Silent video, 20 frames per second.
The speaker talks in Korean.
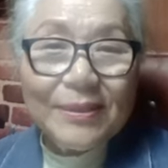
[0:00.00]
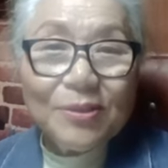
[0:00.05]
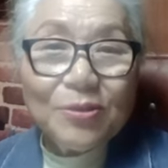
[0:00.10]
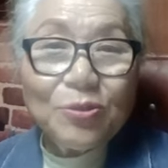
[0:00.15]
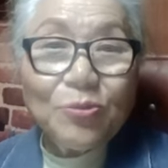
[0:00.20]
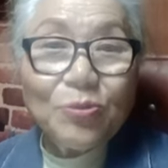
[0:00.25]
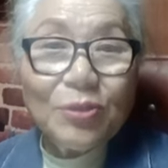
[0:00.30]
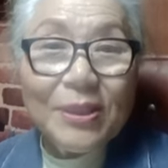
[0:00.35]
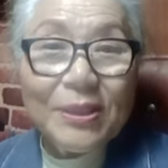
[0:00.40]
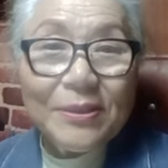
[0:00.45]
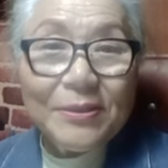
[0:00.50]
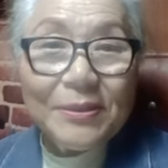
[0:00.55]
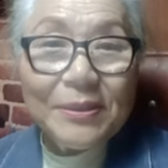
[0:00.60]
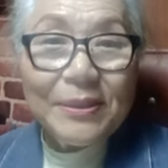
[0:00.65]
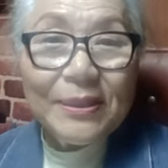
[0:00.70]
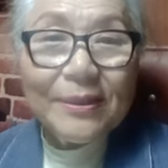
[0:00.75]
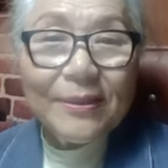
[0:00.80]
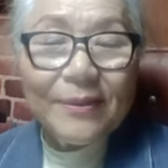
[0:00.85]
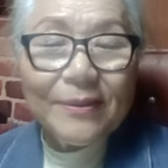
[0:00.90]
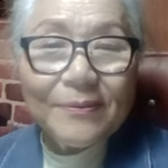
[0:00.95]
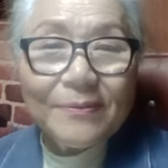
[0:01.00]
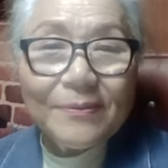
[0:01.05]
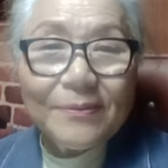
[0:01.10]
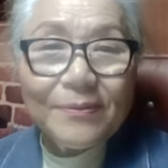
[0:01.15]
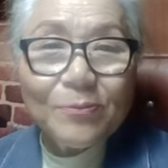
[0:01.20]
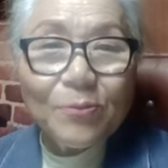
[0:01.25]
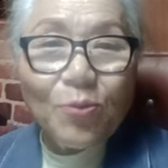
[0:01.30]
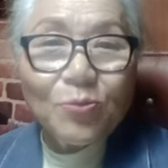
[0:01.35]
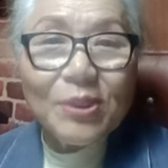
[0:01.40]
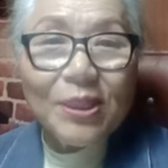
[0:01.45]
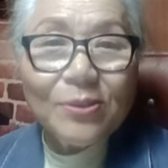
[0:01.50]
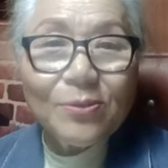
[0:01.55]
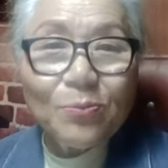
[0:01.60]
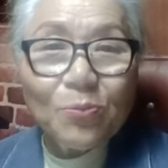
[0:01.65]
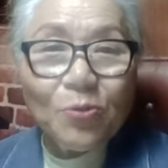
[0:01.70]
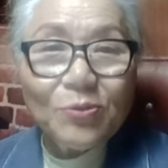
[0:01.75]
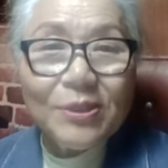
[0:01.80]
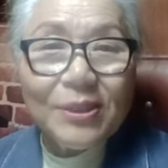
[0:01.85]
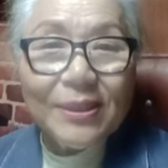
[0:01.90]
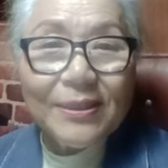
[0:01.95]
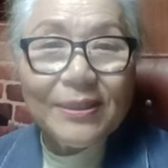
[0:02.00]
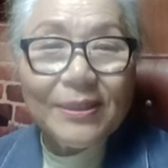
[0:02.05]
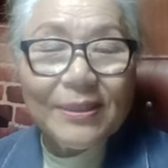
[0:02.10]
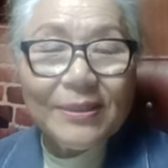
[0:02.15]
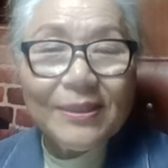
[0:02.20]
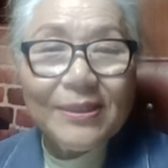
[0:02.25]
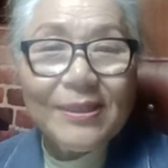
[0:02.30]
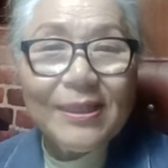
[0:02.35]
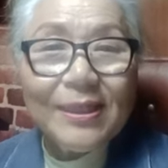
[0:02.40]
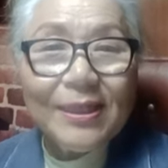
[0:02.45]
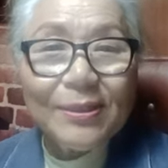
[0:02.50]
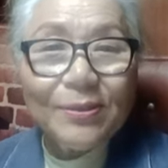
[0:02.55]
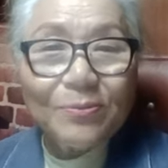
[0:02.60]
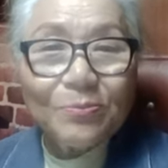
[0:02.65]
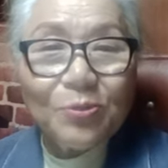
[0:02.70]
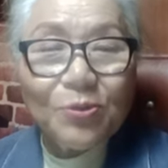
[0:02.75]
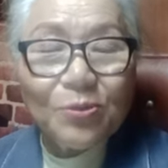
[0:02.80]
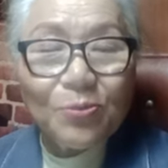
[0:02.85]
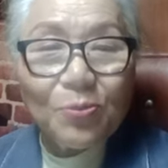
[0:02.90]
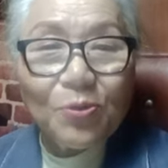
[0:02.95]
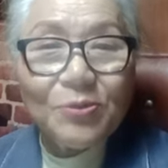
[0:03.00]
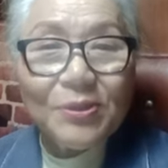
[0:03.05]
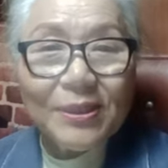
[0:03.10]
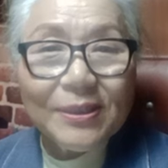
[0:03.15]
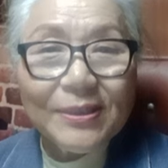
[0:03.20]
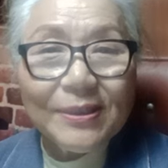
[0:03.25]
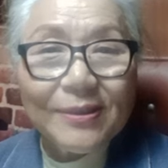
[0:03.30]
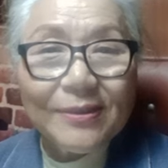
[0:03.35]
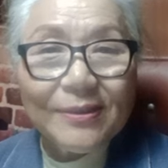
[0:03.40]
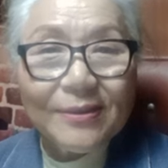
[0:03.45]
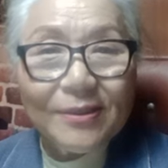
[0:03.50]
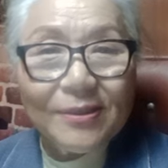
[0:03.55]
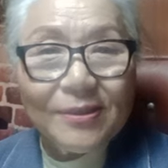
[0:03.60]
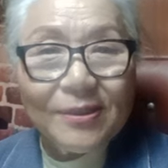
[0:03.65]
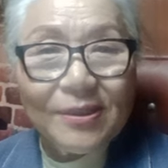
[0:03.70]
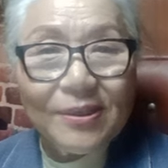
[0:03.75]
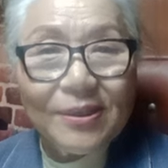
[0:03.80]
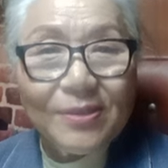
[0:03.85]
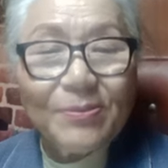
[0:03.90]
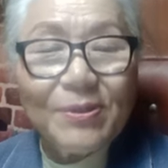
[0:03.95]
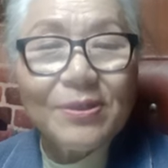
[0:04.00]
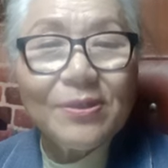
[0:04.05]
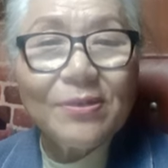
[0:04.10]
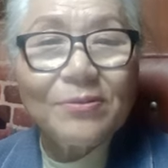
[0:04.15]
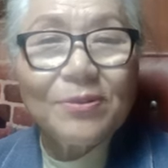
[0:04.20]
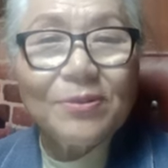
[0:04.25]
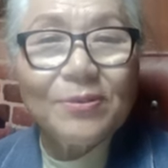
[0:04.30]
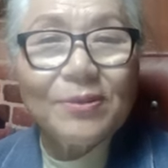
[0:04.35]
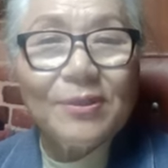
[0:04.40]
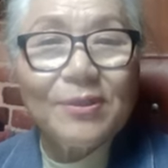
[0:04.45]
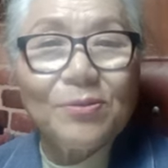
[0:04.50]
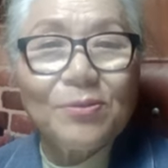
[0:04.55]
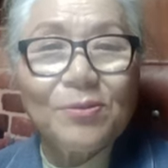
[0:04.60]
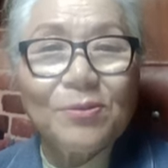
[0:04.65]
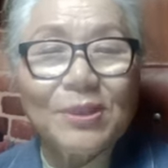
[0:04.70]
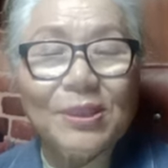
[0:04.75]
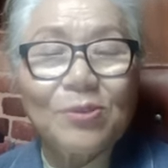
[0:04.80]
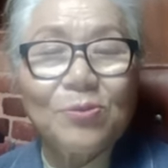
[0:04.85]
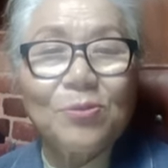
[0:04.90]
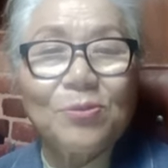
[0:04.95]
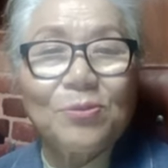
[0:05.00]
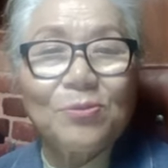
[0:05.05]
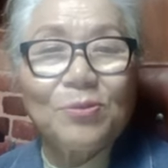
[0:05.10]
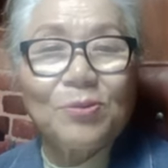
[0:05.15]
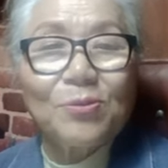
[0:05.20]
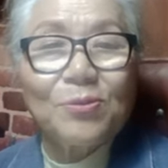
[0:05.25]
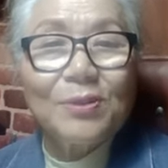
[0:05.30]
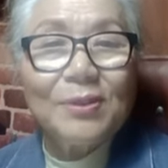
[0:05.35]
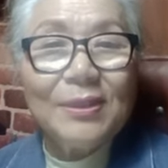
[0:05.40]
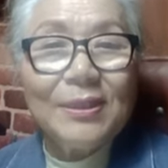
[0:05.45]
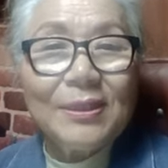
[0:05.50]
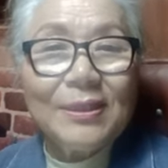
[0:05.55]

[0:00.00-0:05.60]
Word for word: 그 중에는 이렇게 목사님 못지않게 신학하는 분들 못지않게 열심히 성경을 읽고 기도를 또